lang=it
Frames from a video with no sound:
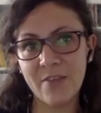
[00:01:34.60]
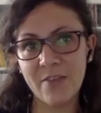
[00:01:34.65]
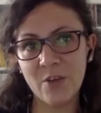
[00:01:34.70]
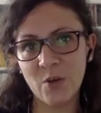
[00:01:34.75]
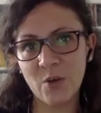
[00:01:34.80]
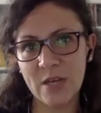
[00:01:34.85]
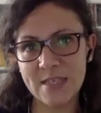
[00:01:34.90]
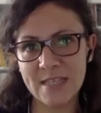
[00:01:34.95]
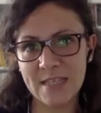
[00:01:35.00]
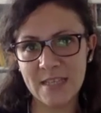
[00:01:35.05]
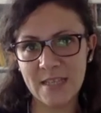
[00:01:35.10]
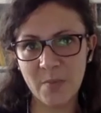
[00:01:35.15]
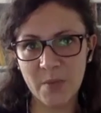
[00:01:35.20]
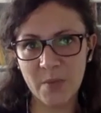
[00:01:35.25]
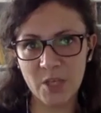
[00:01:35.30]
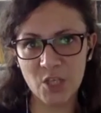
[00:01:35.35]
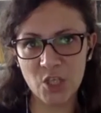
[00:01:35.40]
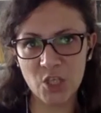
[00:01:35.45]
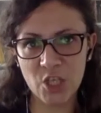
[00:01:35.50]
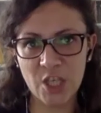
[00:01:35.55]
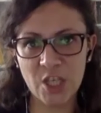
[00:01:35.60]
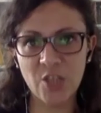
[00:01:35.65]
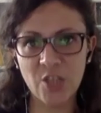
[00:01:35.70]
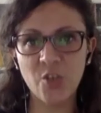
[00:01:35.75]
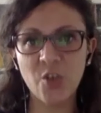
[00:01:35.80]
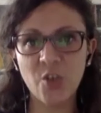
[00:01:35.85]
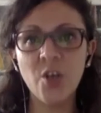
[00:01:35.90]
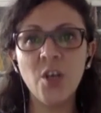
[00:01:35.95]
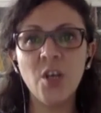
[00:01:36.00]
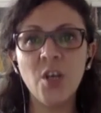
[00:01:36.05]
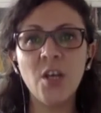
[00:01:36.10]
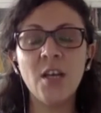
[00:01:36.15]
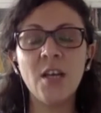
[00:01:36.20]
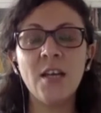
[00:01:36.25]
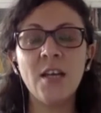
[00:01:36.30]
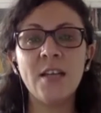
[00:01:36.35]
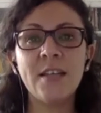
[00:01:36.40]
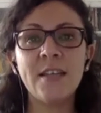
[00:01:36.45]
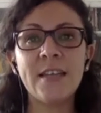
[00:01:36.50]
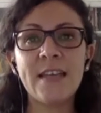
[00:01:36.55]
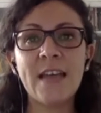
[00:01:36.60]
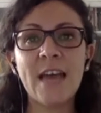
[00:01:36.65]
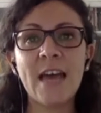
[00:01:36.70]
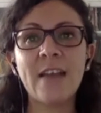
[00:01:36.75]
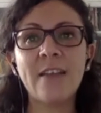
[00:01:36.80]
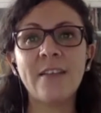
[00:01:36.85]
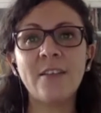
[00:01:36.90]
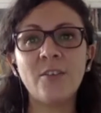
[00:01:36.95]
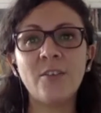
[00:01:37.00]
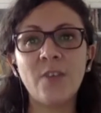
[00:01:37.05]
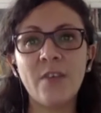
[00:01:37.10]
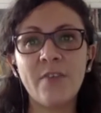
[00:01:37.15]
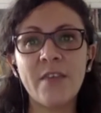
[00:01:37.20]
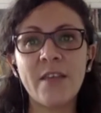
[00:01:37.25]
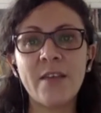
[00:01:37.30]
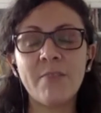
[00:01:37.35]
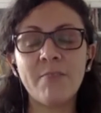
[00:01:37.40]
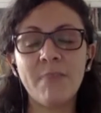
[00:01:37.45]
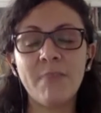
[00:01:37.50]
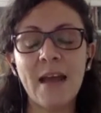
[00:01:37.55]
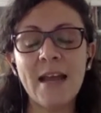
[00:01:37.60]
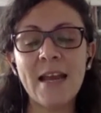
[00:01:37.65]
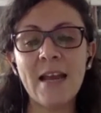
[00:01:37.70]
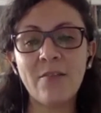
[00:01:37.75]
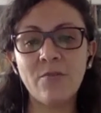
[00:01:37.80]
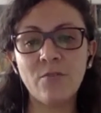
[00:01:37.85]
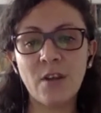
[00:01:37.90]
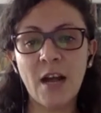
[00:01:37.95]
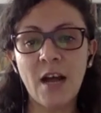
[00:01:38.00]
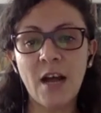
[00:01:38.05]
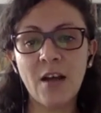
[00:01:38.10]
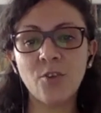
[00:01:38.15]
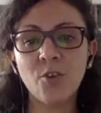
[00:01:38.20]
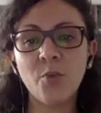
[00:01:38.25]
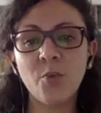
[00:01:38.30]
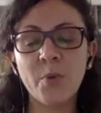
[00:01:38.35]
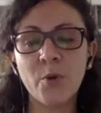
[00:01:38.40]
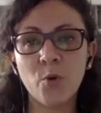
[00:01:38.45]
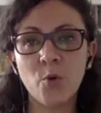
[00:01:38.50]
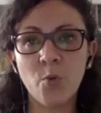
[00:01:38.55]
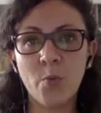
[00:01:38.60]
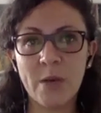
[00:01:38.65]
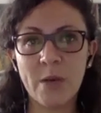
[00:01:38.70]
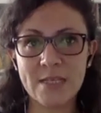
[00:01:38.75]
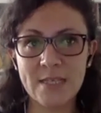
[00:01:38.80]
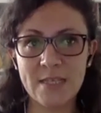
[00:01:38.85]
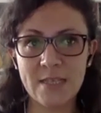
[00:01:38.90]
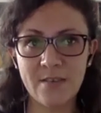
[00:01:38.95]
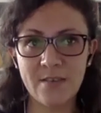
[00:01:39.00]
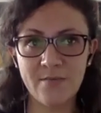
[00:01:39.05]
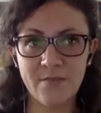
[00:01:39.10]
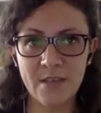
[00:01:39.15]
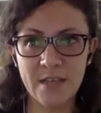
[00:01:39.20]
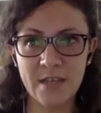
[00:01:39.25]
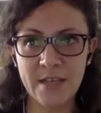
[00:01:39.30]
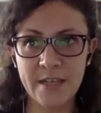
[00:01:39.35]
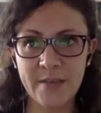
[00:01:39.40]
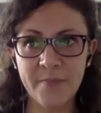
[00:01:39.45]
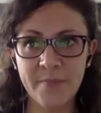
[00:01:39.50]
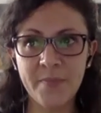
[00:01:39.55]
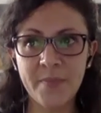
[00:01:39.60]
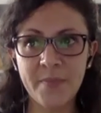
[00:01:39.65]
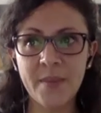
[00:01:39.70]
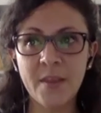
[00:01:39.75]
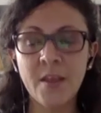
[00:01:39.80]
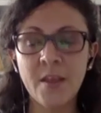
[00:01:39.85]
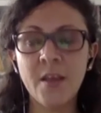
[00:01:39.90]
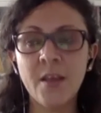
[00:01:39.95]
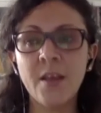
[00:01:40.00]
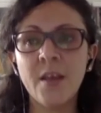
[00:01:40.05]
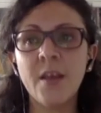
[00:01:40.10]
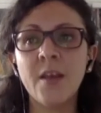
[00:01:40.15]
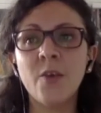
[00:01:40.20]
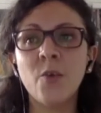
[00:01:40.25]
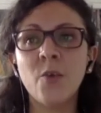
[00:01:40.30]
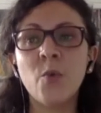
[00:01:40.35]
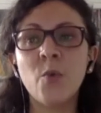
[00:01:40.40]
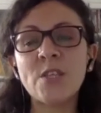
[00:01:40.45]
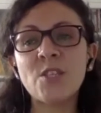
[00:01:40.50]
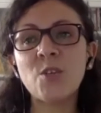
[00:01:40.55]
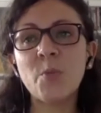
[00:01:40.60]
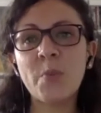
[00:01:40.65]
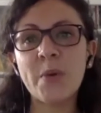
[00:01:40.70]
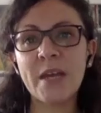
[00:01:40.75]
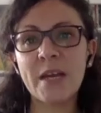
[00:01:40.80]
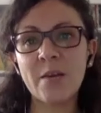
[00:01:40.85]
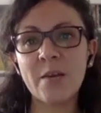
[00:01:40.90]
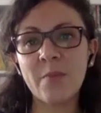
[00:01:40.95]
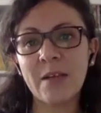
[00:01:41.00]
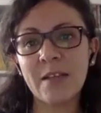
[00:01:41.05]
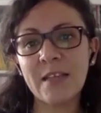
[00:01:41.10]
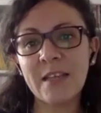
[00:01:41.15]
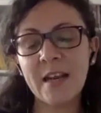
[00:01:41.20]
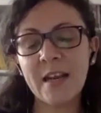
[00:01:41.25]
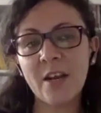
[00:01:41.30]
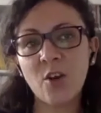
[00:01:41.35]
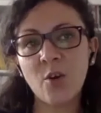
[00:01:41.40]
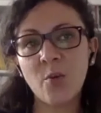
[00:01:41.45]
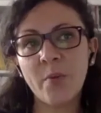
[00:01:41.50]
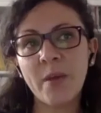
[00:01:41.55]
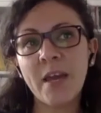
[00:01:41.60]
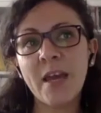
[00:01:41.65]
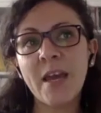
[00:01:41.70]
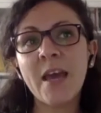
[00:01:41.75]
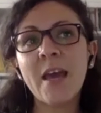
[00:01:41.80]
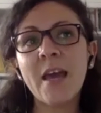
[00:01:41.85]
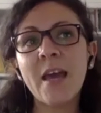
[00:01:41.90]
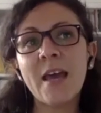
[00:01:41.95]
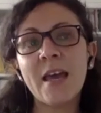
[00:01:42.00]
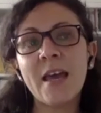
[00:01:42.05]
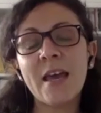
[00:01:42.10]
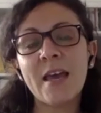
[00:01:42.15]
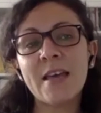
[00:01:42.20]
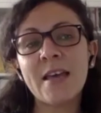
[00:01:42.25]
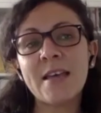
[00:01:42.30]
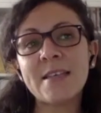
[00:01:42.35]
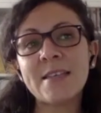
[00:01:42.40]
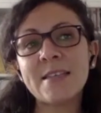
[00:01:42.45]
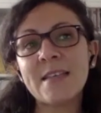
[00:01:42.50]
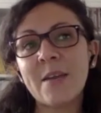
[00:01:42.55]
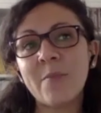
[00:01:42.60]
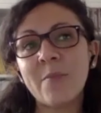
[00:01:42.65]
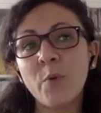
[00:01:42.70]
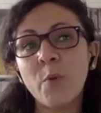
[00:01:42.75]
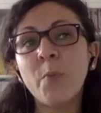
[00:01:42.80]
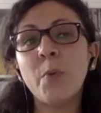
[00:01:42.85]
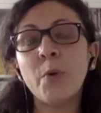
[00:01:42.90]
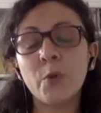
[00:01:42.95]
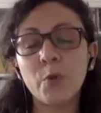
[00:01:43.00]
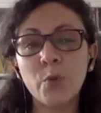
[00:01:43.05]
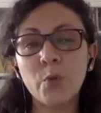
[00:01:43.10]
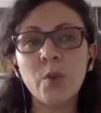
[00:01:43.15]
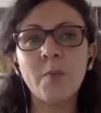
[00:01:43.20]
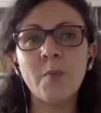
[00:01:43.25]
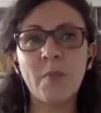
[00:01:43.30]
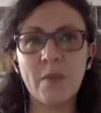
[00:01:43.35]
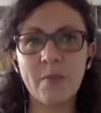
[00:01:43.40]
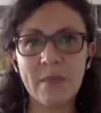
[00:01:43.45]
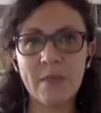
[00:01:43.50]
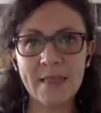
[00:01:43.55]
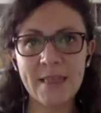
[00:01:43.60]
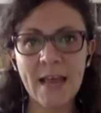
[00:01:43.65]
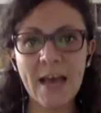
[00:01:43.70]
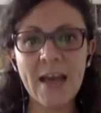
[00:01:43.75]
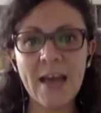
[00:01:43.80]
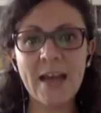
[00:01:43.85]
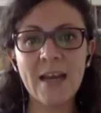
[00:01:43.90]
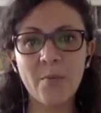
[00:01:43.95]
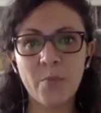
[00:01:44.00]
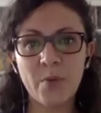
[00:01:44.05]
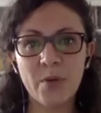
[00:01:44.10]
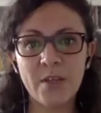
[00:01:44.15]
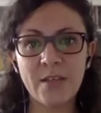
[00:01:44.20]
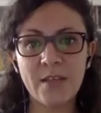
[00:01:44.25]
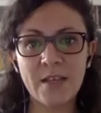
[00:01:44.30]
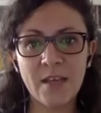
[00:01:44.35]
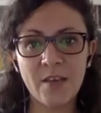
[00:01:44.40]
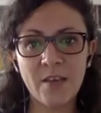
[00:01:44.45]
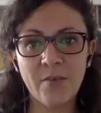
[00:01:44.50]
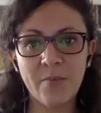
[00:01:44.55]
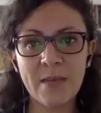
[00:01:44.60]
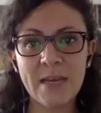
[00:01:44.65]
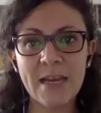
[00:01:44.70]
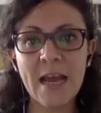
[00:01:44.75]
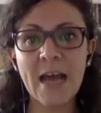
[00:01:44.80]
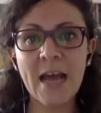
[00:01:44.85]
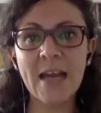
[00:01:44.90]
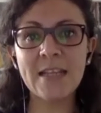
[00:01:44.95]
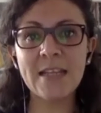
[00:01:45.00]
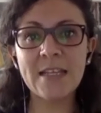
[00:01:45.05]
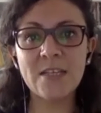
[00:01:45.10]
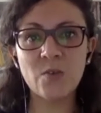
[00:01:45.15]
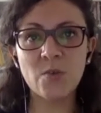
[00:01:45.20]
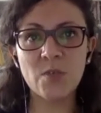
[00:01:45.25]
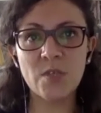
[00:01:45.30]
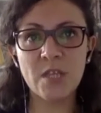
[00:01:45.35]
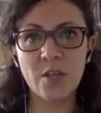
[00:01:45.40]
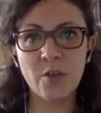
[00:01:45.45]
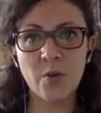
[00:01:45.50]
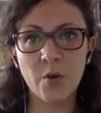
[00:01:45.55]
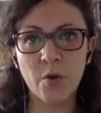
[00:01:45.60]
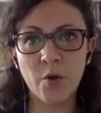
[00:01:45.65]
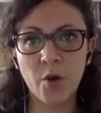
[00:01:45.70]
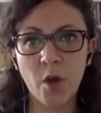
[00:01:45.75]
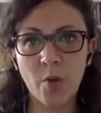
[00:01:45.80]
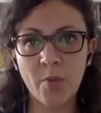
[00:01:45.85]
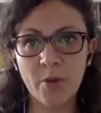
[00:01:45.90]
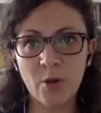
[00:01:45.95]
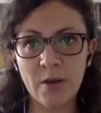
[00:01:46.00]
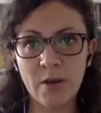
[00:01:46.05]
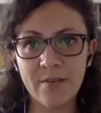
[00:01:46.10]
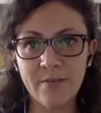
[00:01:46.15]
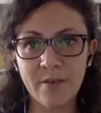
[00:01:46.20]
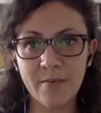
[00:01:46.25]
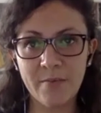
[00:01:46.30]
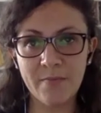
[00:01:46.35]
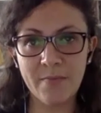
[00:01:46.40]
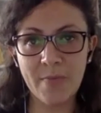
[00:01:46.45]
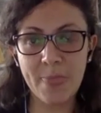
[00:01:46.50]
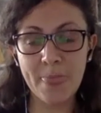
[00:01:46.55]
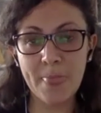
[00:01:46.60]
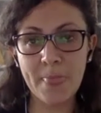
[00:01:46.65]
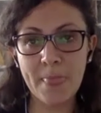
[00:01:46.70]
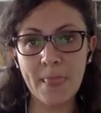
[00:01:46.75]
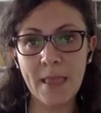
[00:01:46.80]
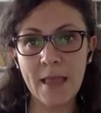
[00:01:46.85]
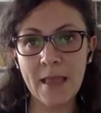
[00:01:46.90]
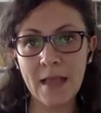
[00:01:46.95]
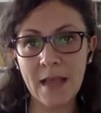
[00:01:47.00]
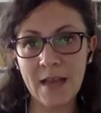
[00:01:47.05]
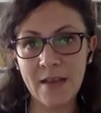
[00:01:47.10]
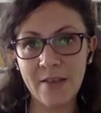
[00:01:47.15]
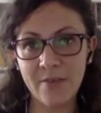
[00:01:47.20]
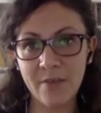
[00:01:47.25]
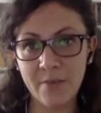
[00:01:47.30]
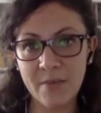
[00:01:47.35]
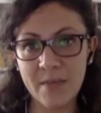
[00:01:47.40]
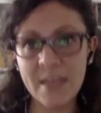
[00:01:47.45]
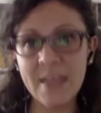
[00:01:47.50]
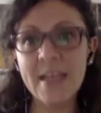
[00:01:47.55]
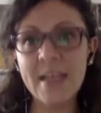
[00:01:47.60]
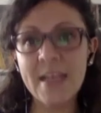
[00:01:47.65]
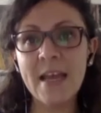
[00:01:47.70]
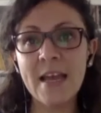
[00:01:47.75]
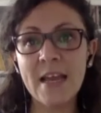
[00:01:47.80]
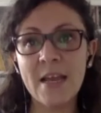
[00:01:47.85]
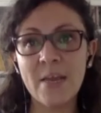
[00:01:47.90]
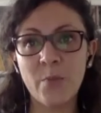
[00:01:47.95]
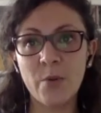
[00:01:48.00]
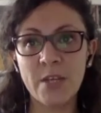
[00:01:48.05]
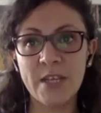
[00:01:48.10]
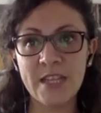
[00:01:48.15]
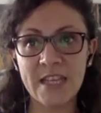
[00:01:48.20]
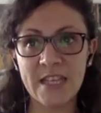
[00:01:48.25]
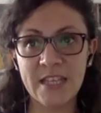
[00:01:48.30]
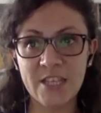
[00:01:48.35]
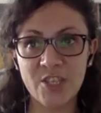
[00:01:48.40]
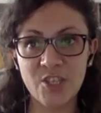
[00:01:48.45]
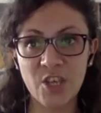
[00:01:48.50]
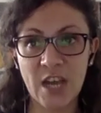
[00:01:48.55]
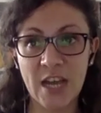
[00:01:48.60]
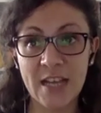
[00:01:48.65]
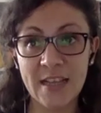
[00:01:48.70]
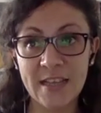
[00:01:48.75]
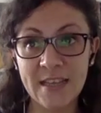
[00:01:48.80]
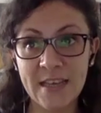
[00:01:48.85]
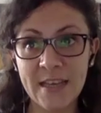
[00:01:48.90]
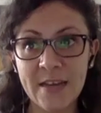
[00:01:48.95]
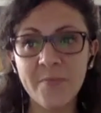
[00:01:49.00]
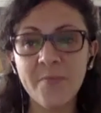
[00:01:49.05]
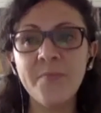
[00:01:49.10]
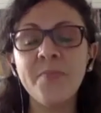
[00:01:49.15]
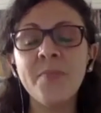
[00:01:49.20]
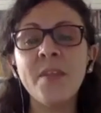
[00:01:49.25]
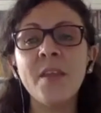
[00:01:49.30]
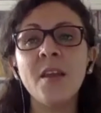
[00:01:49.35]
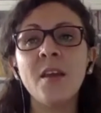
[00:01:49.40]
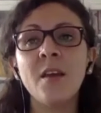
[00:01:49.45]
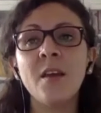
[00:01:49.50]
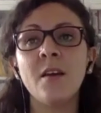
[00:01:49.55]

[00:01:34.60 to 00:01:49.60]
3,7%, dichiara di non aver mai lavorato per occuparsi dei figli. Questo per ribadire come eh, sarebbe opportuno implementare le politiche familiari di sostegno economico alle, fam- mm, alle famiglie e le politiche di childcare